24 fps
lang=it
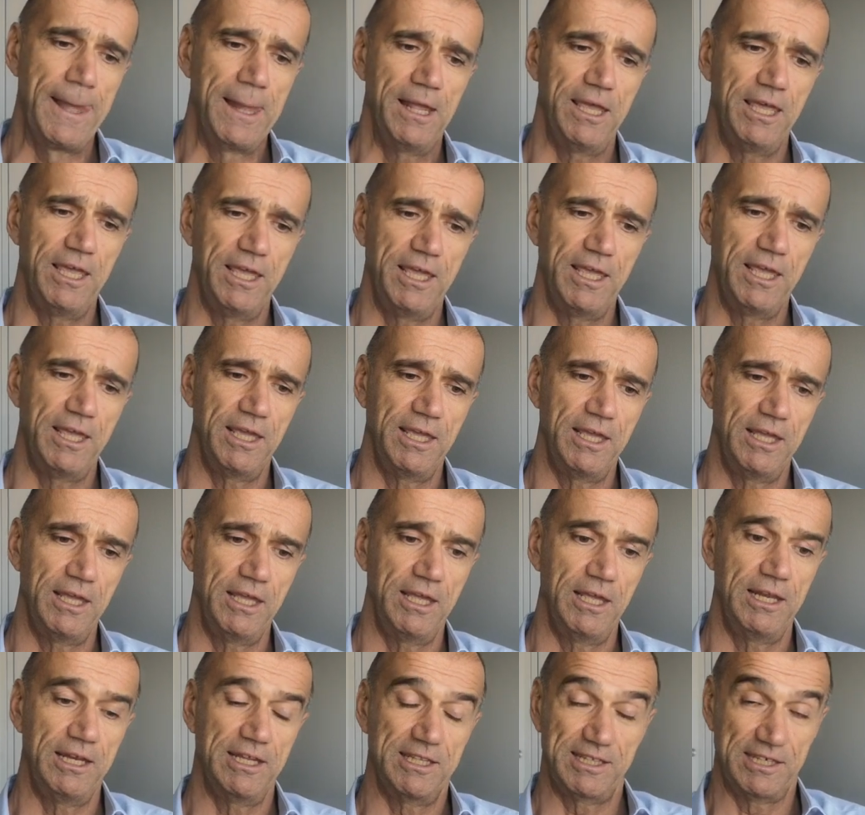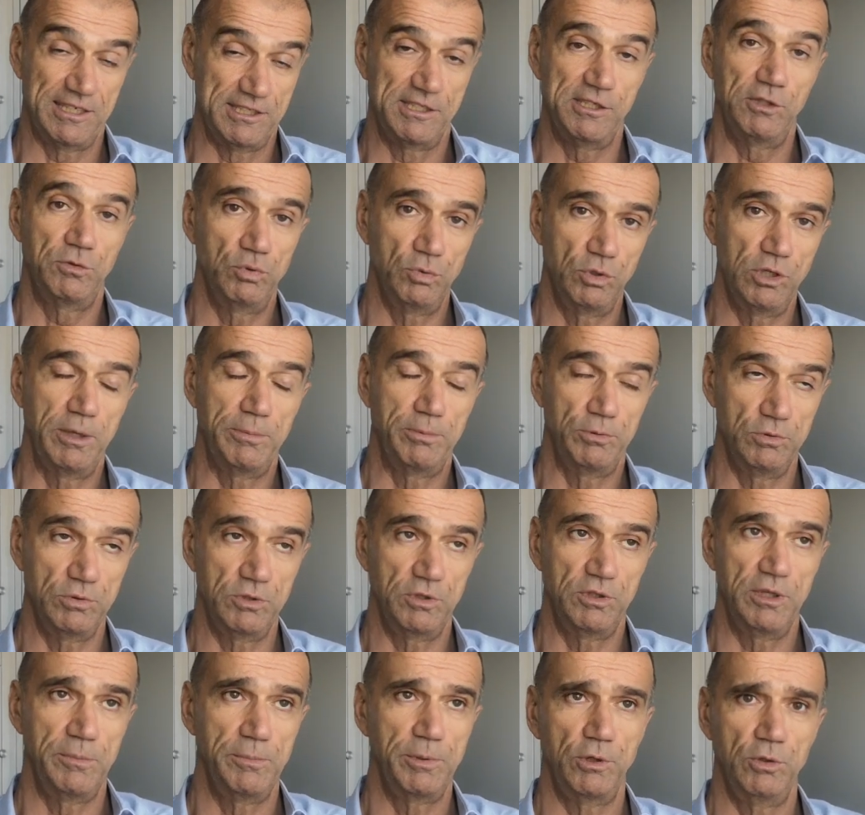e la tracciatura appunto
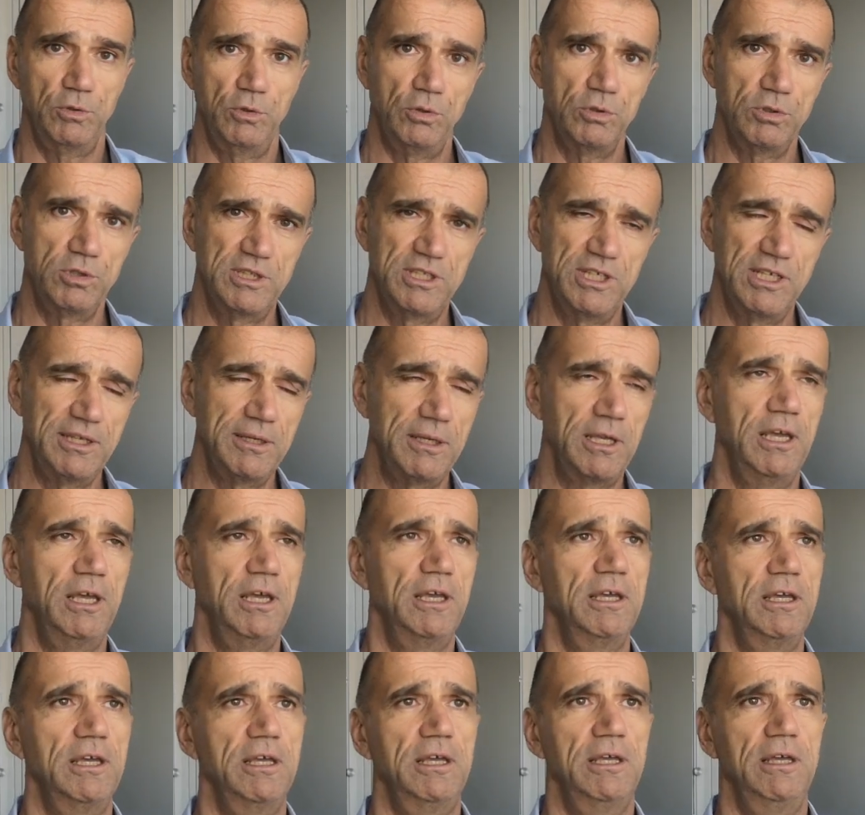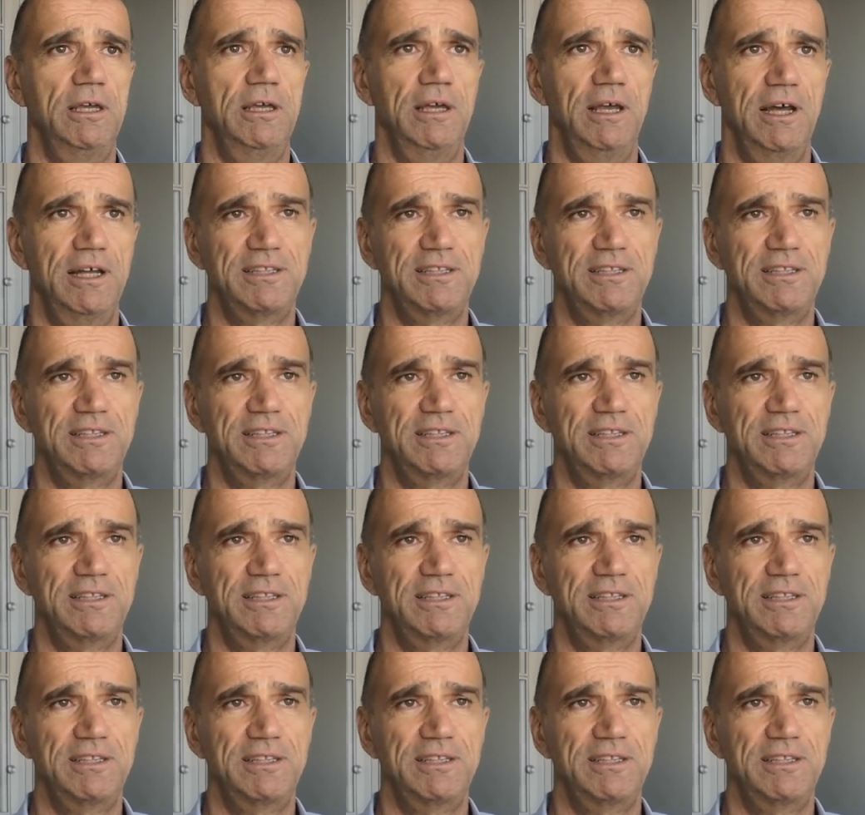dei prodotti eh,